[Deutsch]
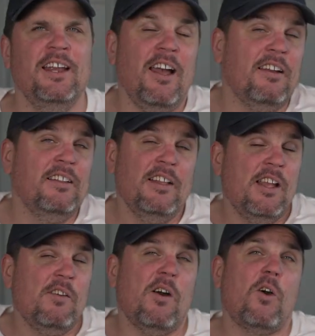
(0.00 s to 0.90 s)
ja,
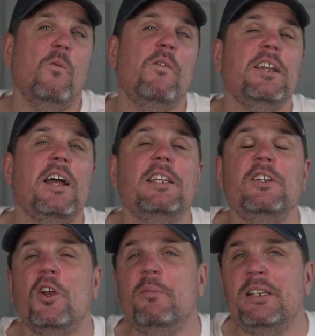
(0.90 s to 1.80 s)
warum? Weil da die
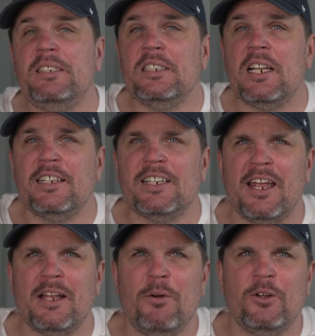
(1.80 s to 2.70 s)
neue Business Class
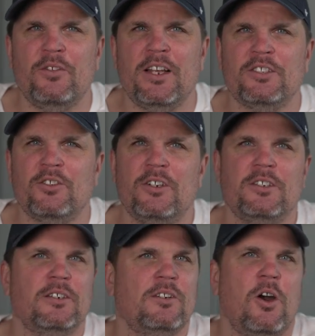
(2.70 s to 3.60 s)
eingebaut werden
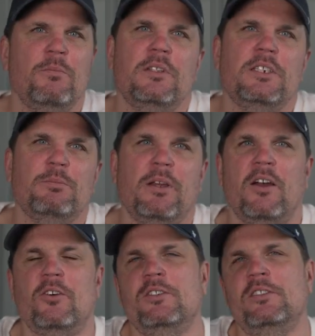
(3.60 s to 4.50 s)
sollte, kommt nicht
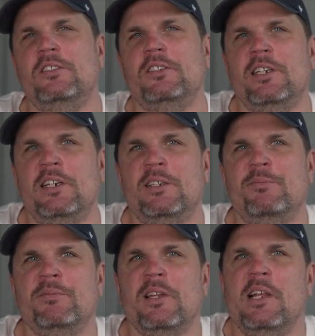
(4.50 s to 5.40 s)
mehr. Und
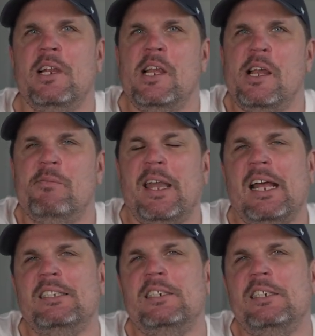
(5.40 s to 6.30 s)
ähm, man
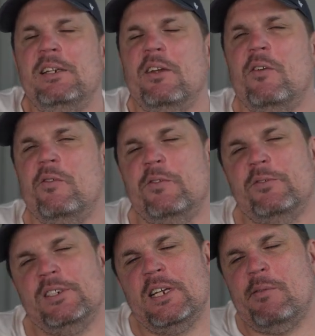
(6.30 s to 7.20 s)
hatte die,
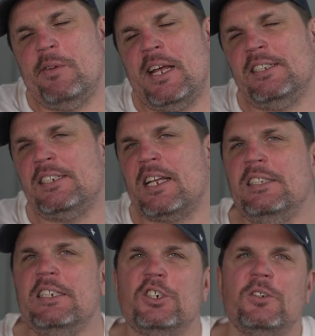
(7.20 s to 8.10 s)
ja, man hatte das
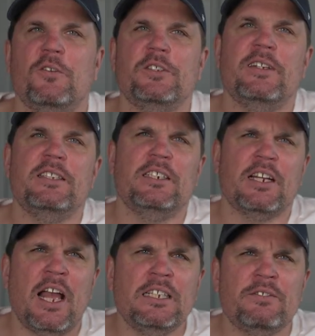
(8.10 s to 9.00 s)
Ganze ja schon auf
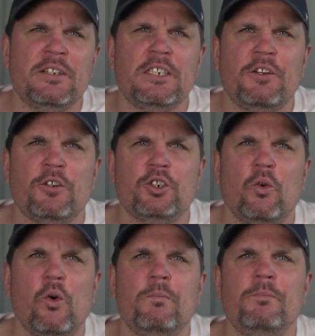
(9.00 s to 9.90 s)
2023
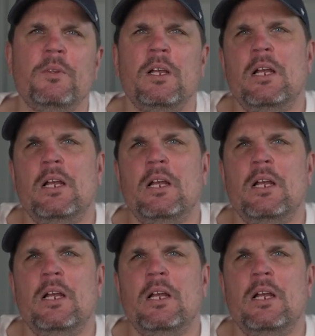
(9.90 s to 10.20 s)
verschoben,